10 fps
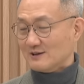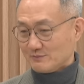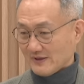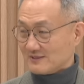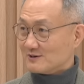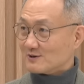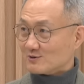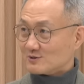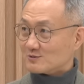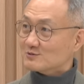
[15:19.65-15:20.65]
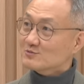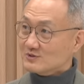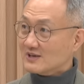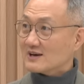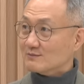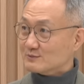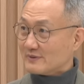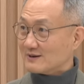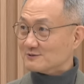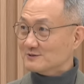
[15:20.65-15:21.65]
밴드를 걸어놓고 위에 가면
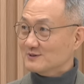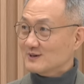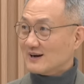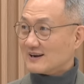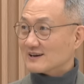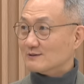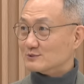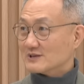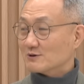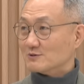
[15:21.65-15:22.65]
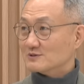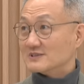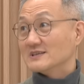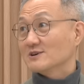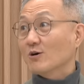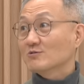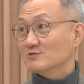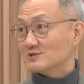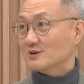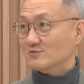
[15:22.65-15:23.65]
팔고 아래 가면 사고 그럼 이제
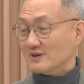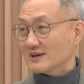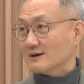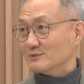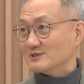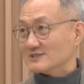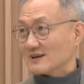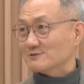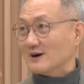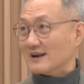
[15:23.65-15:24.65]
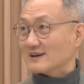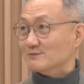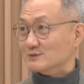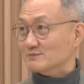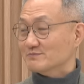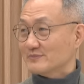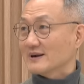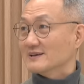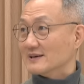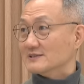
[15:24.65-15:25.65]
거꾸로죠. 음. 위에 가면은 사고 아래 가면
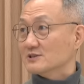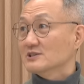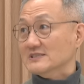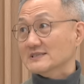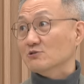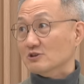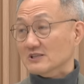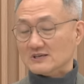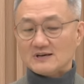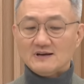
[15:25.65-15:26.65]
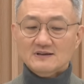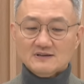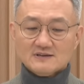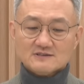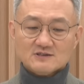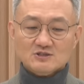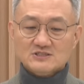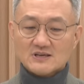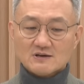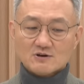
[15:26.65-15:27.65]
팔아야 되겠죠. 이자율이니까 네. 그런
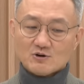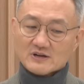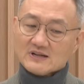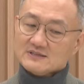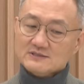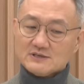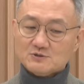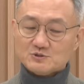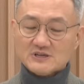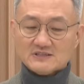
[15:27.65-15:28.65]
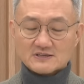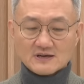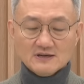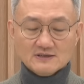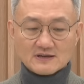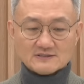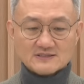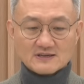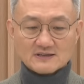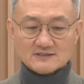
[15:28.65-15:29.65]
식의 거래를 하는 게 제일 좋지 않을까라는
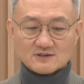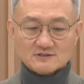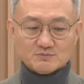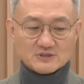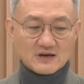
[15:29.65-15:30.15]
생각이 들었습니다.